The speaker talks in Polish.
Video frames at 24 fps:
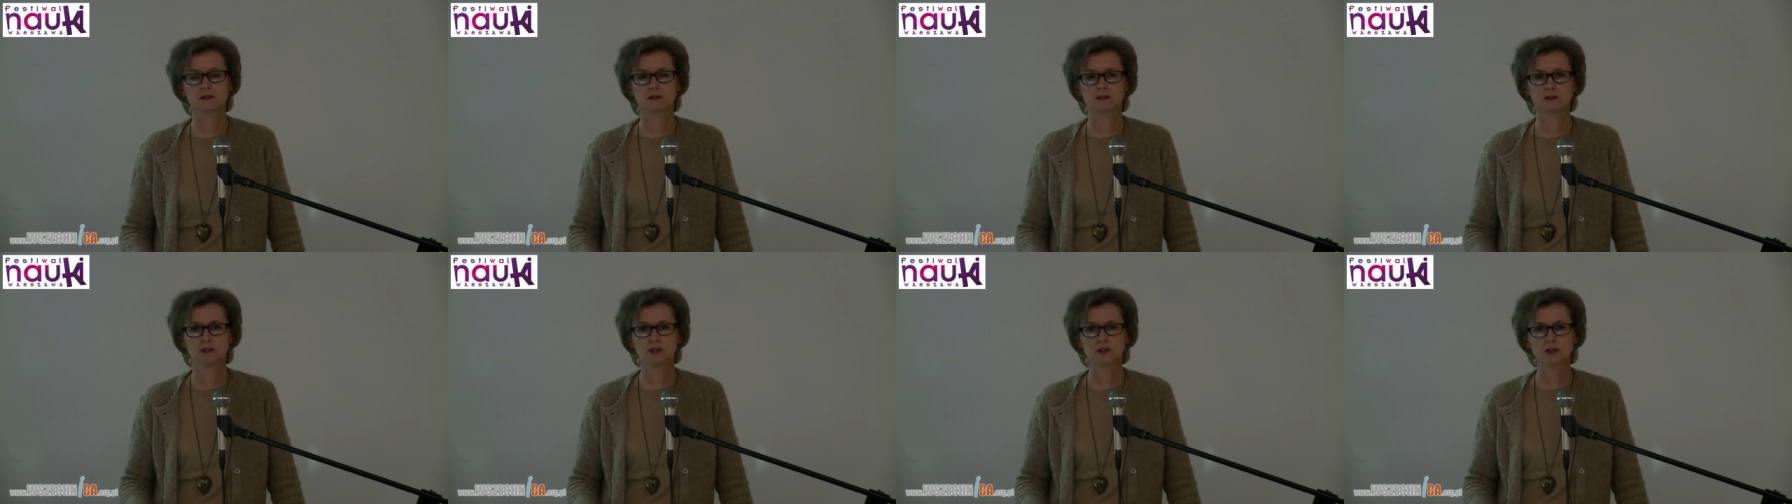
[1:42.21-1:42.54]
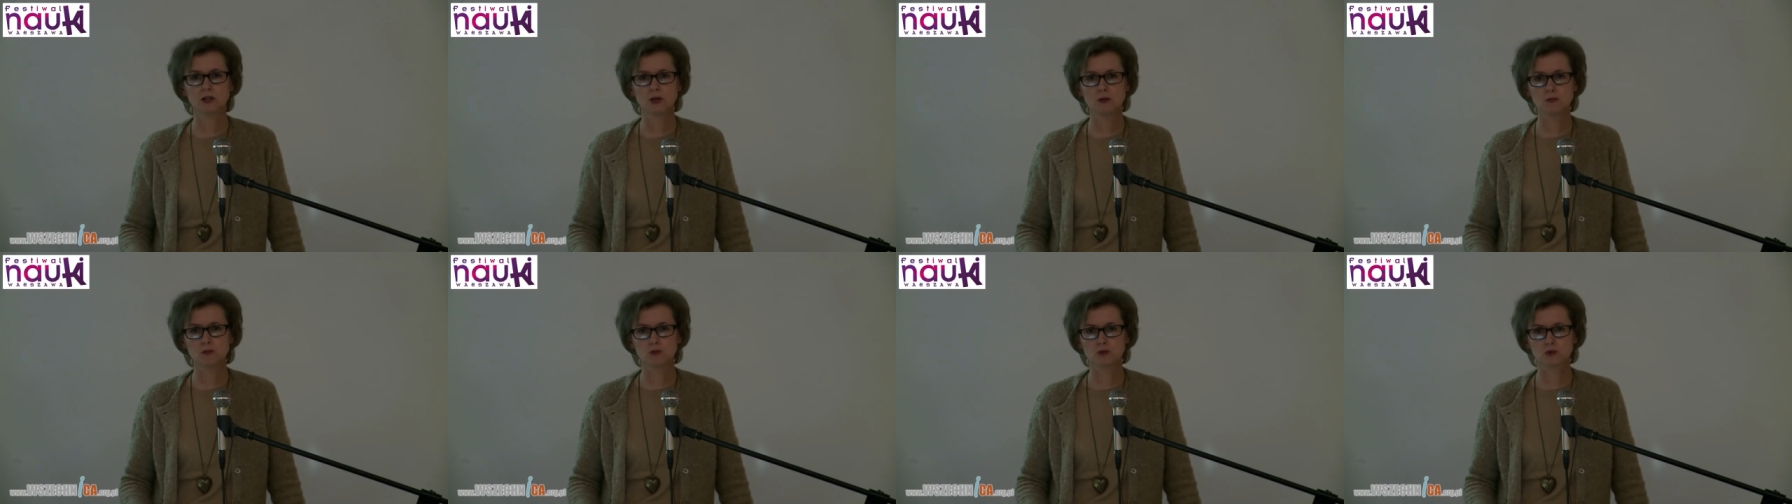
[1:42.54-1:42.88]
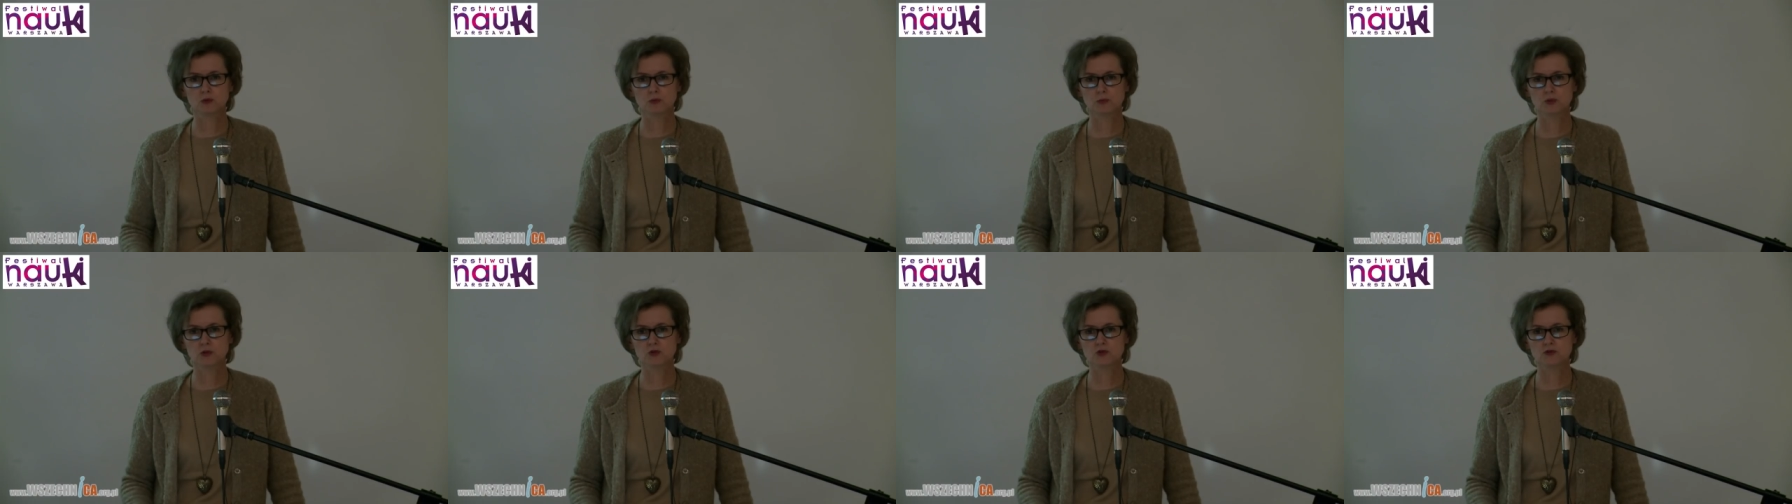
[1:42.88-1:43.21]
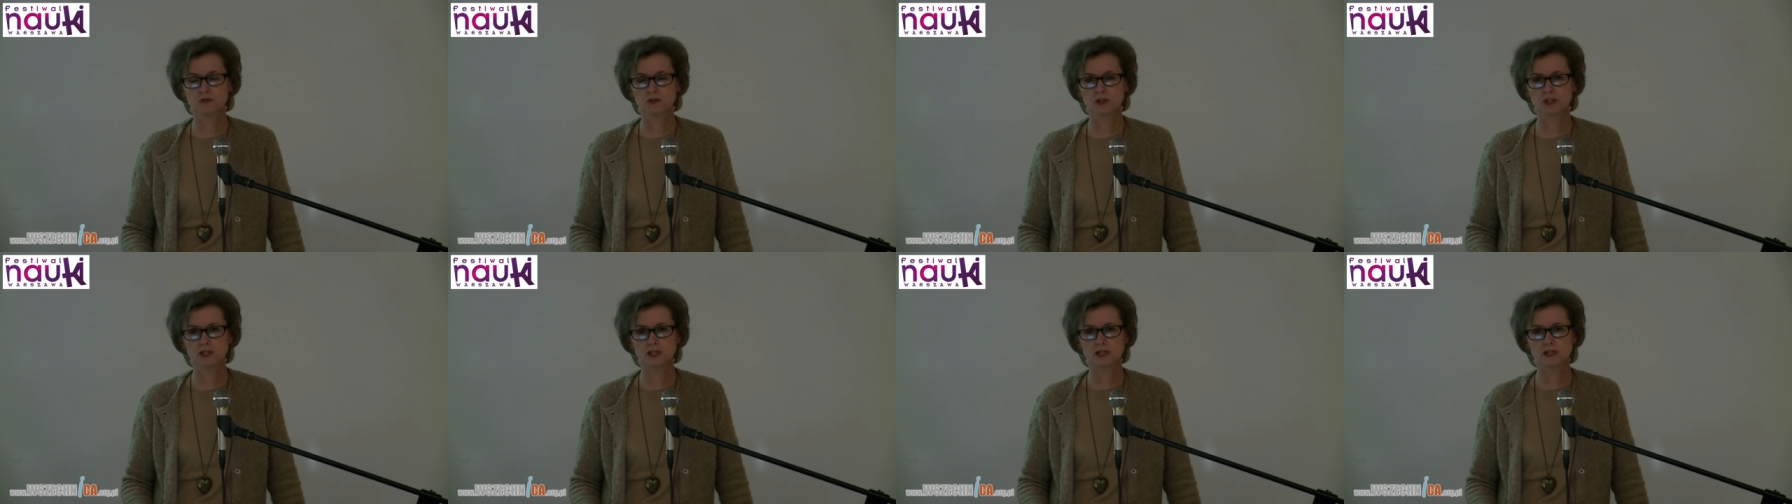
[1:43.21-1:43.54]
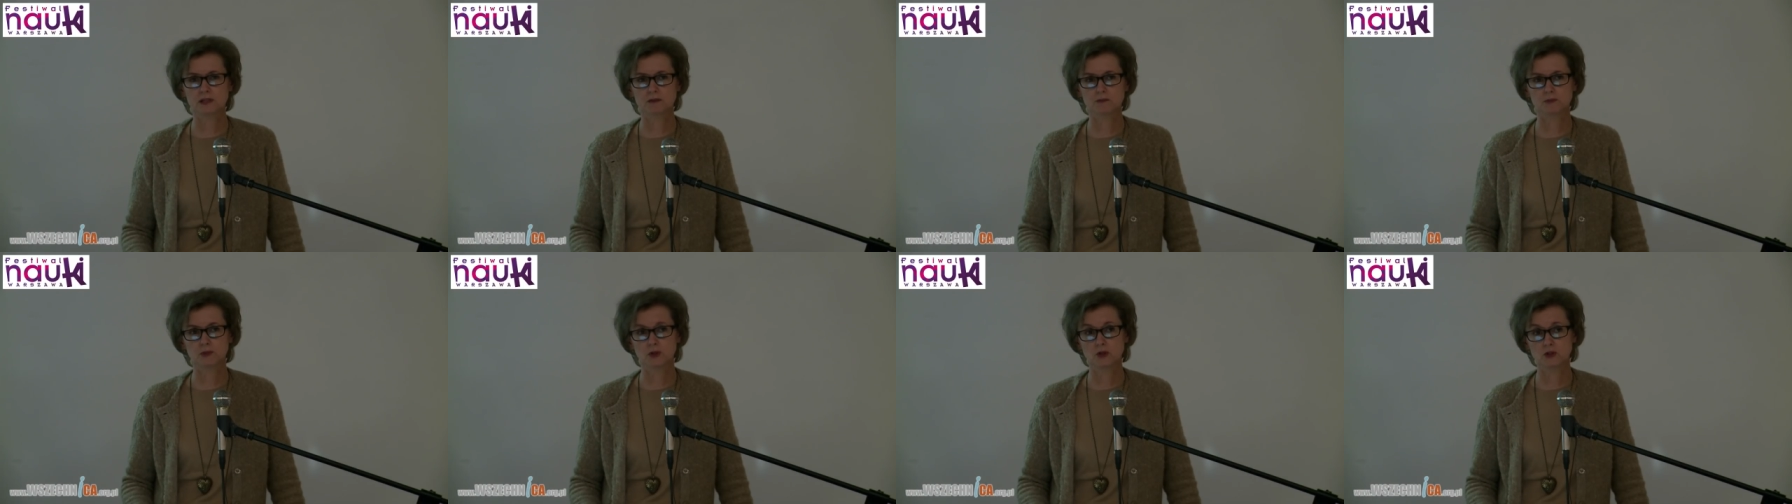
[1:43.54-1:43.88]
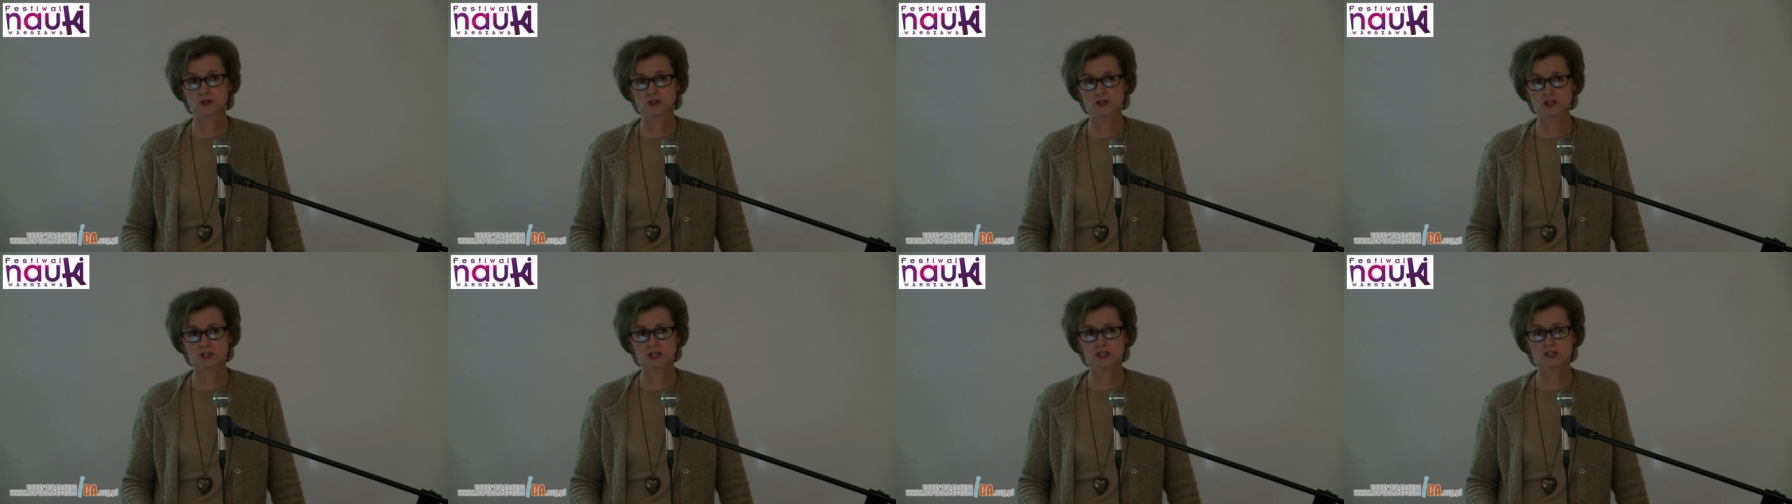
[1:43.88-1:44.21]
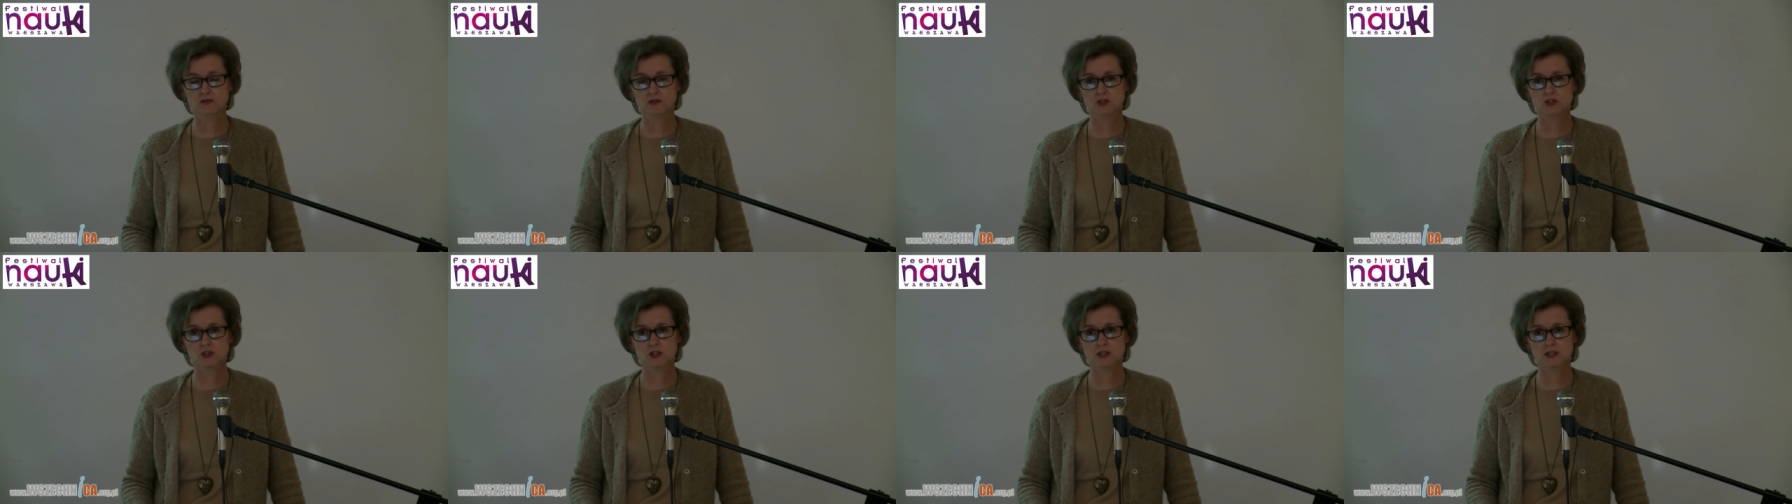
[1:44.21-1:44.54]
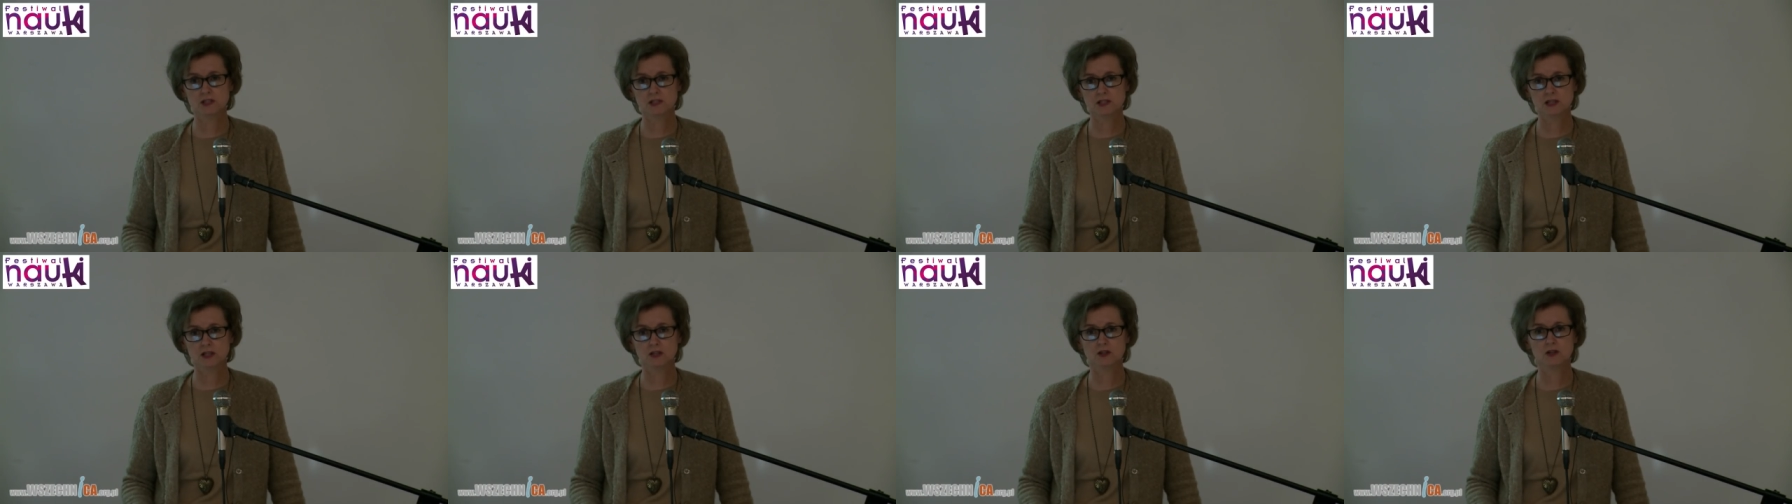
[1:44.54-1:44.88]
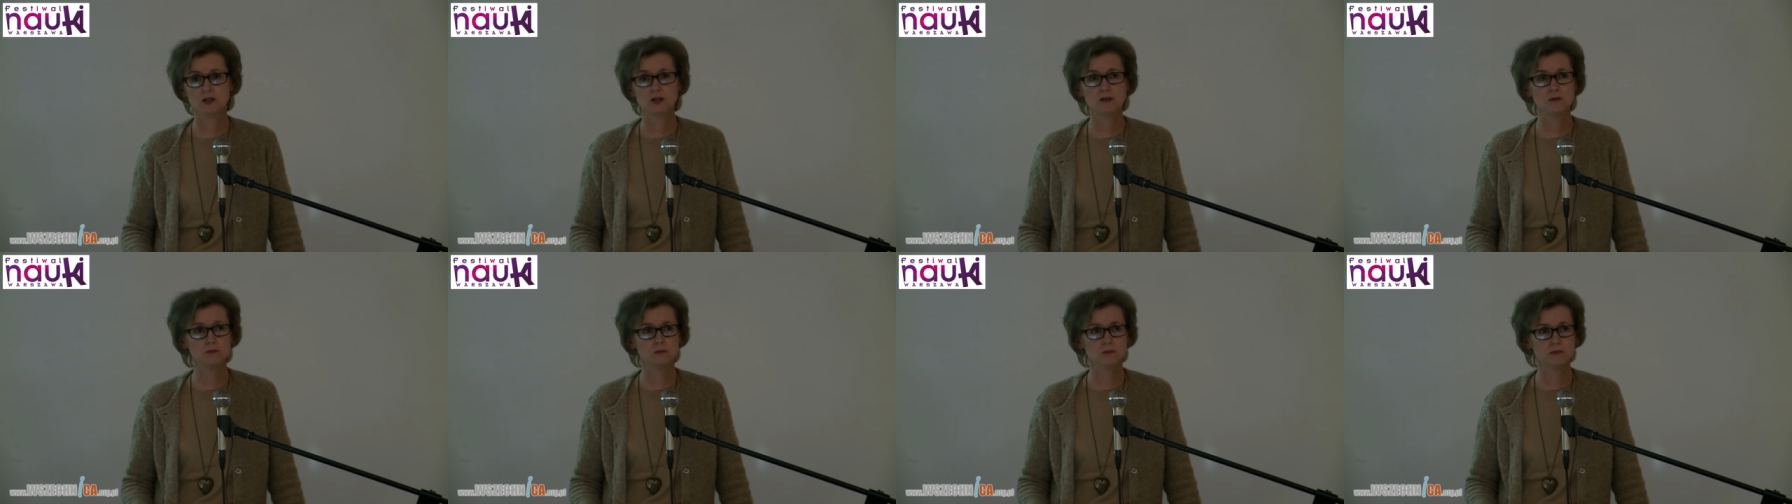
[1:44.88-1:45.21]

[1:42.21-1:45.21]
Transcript: niedobór pożywienia pochodzenia zwierzęcego,